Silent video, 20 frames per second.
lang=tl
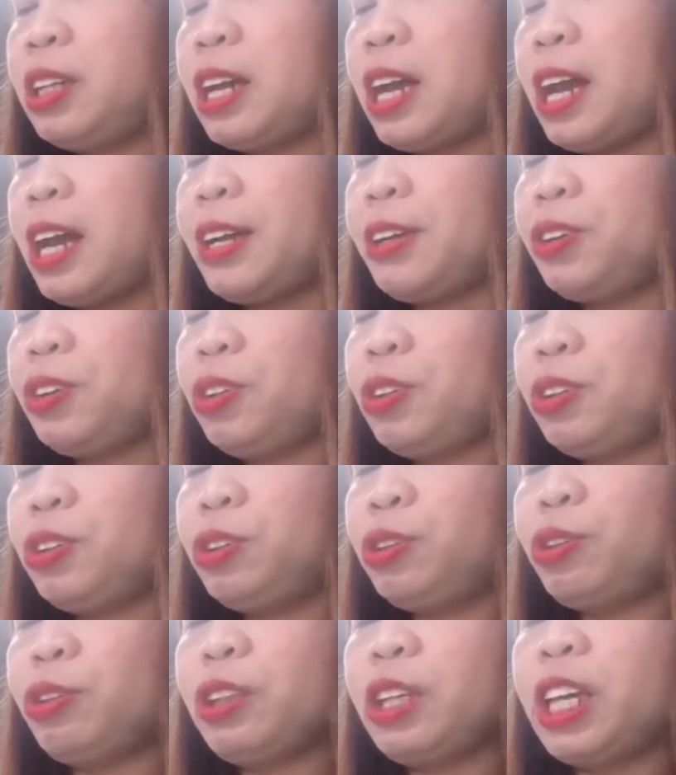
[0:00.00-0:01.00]
ano,
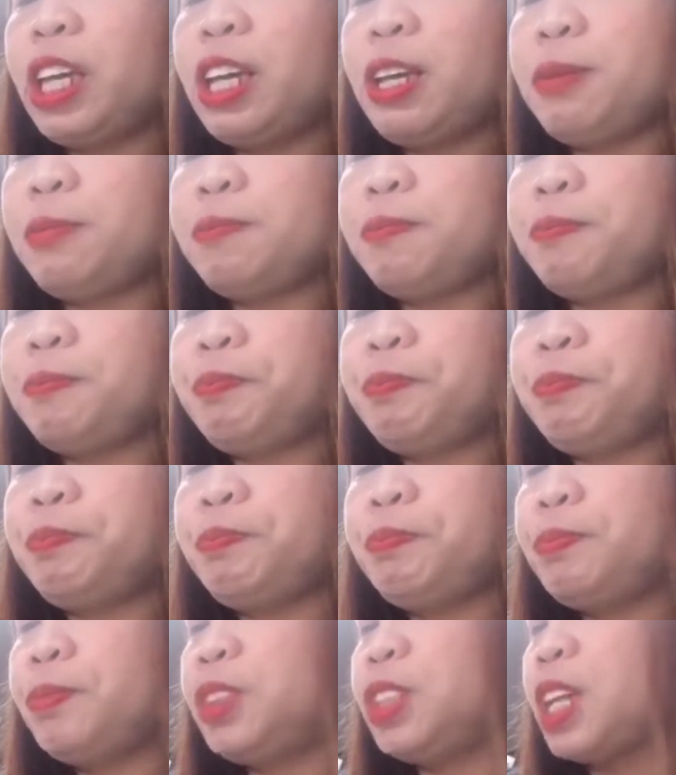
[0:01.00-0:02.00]
Tulkim
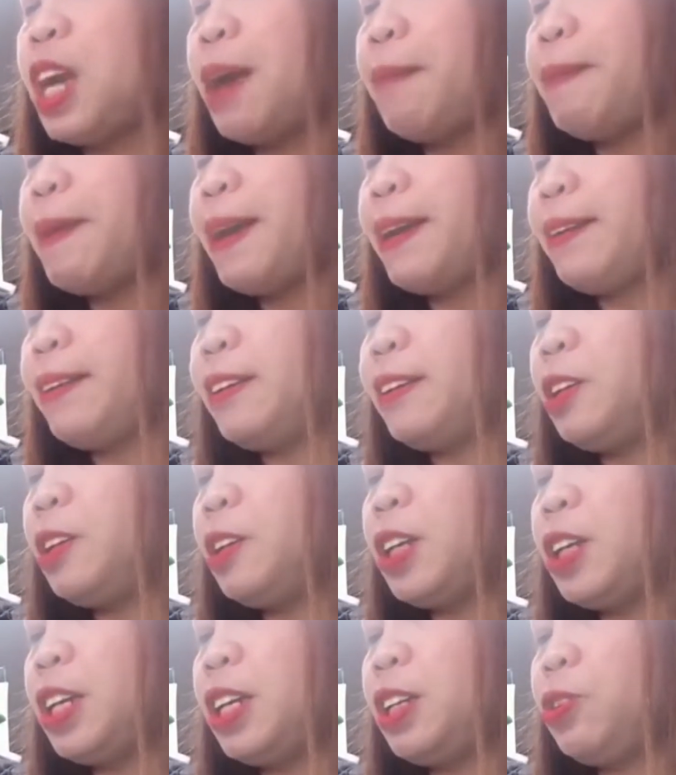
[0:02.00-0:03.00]
Jaban.
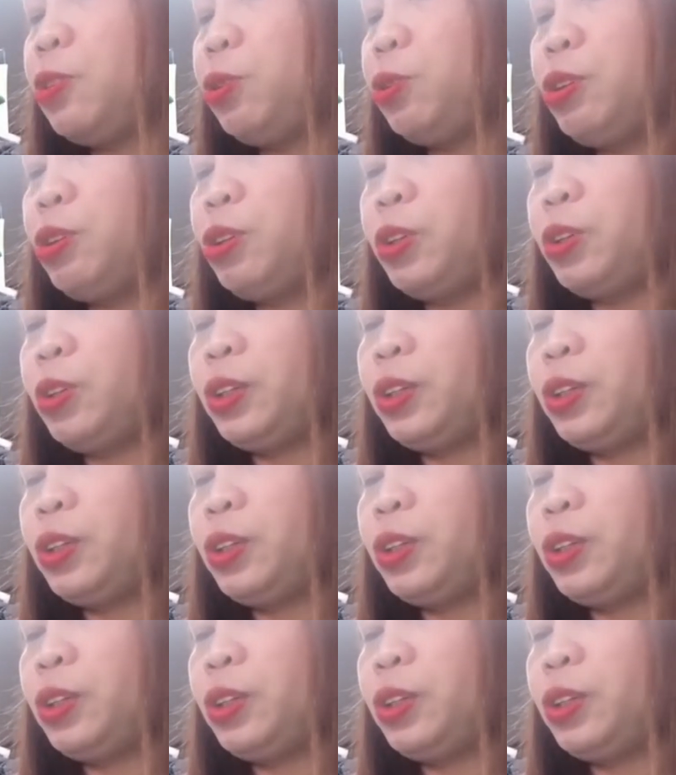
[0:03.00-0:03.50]
Ano to?